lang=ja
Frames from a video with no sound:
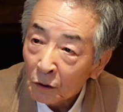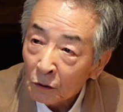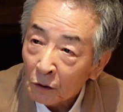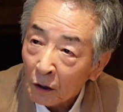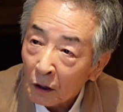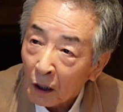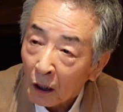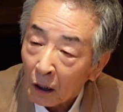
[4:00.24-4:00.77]
えー、そ
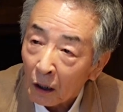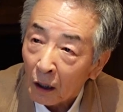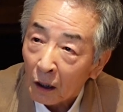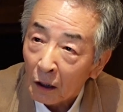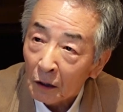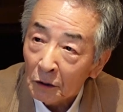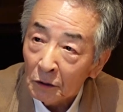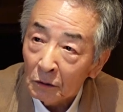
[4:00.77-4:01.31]
れ
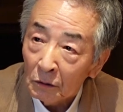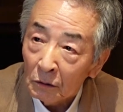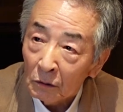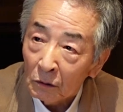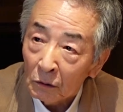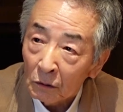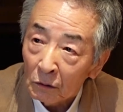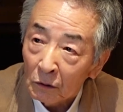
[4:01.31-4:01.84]
は唐十
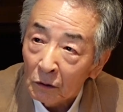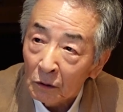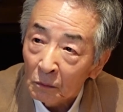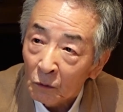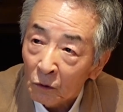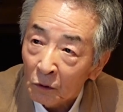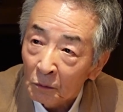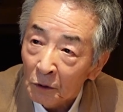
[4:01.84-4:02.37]
郎っていう
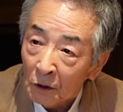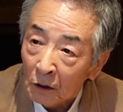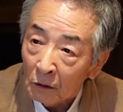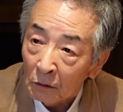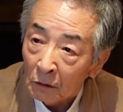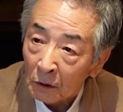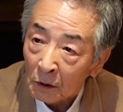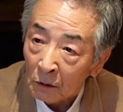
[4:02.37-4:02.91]
ものを見て
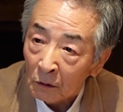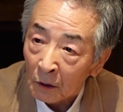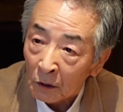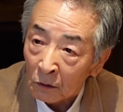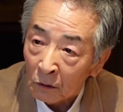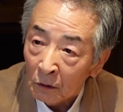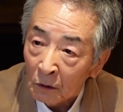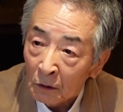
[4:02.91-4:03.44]
る時のあ
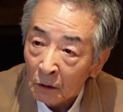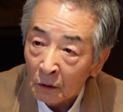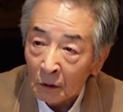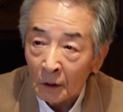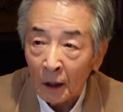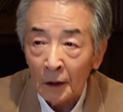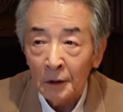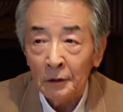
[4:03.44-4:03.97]
の
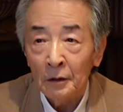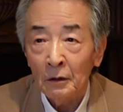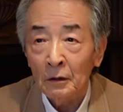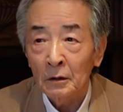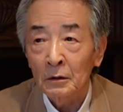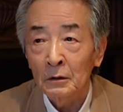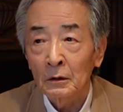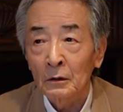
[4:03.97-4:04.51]
なんて言っ
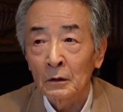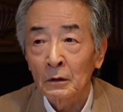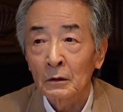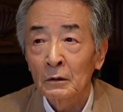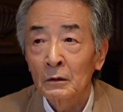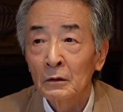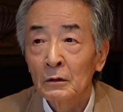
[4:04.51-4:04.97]
たかいいかな